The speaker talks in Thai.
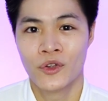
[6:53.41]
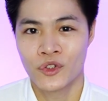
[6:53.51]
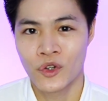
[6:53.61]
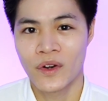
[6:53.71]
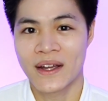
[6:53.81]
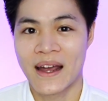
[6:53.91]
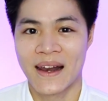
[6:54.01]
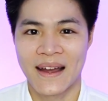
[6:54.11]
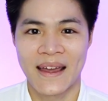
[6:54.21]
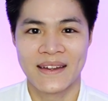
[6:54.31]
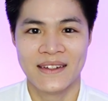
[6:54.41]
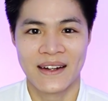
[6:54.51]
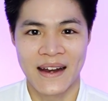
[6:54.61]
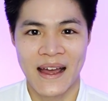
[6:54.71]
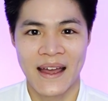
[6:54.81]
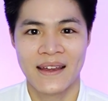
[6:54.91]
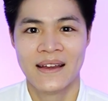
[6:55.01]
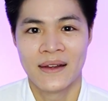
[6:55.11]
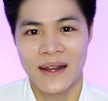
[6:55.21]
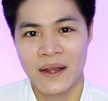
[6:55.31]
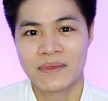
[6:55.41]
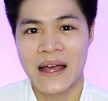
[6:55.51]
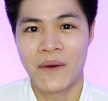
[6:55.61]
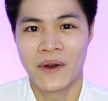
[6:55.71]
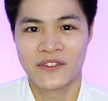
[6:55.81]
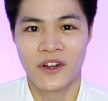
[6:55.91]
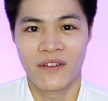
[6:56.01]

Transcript: ช่วยลดอาการระคายเคืองได้ แนะนำทาวันละ